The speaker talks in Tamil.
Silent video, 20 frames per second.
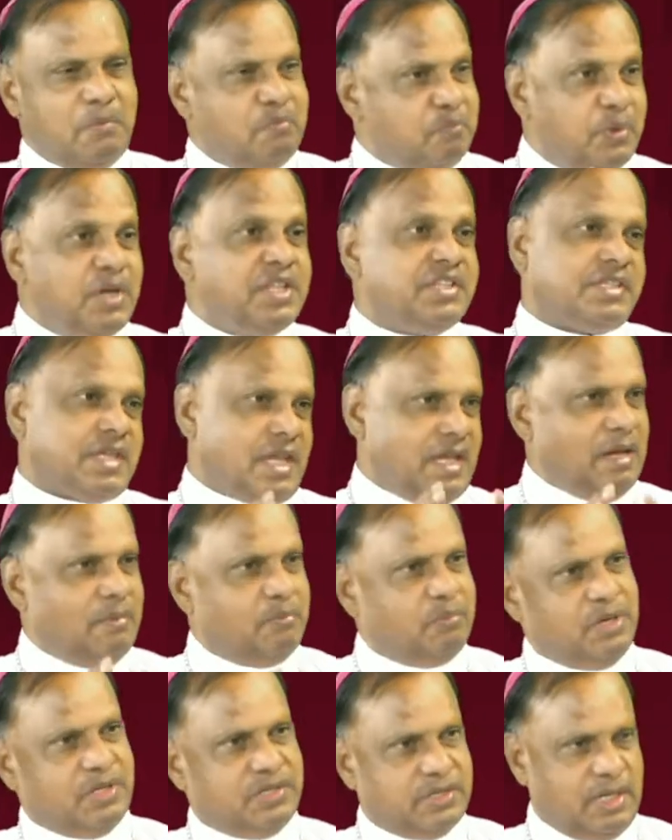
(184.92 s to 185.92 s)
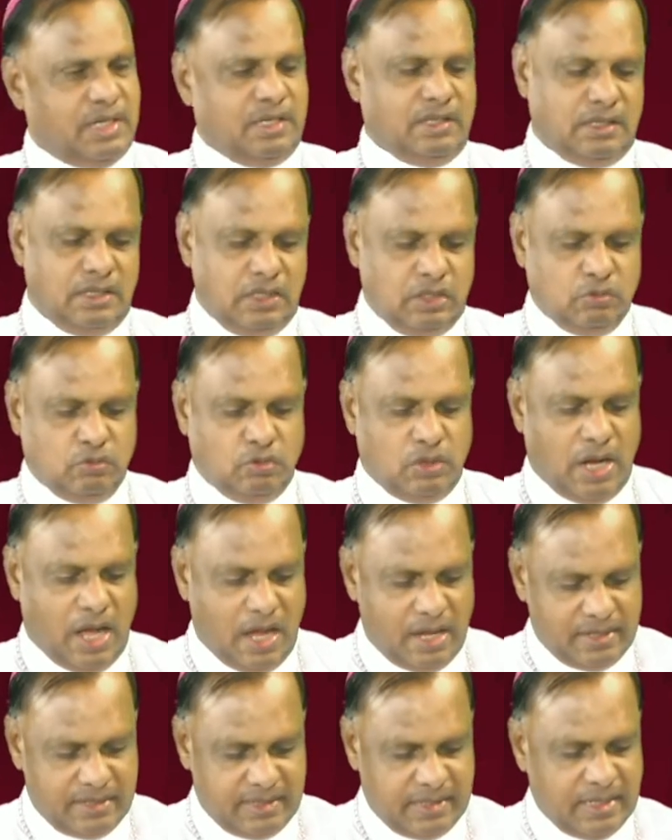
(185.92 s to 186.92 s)
இப்படி செய் அப்படி செய் இது
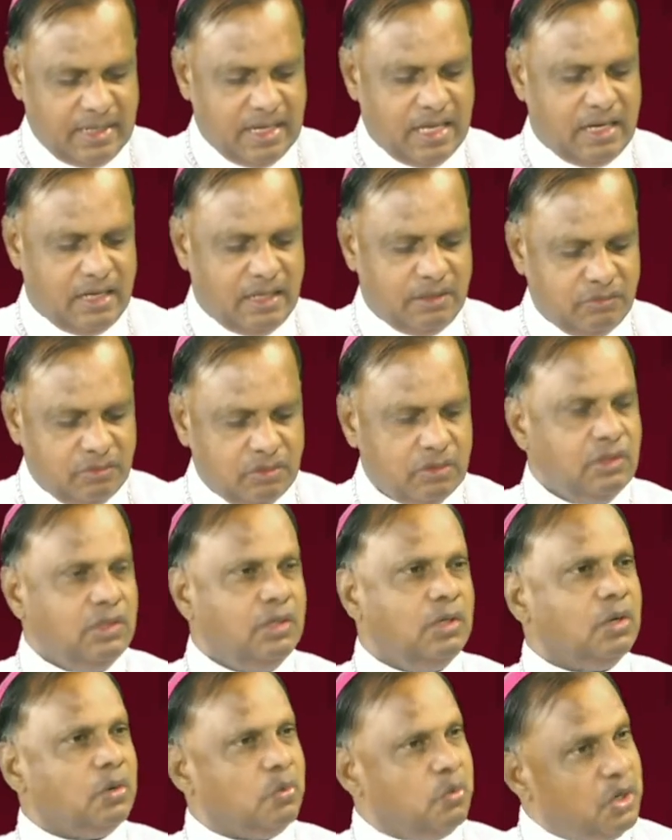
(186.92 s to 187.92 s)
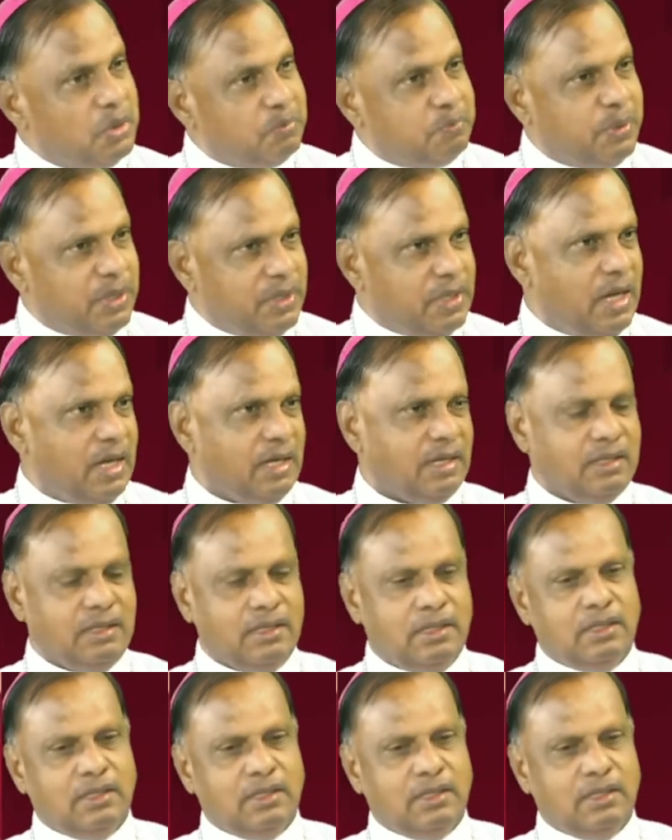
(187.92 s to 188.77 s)
ஒரு நீள அளவு கொடுப்பதாக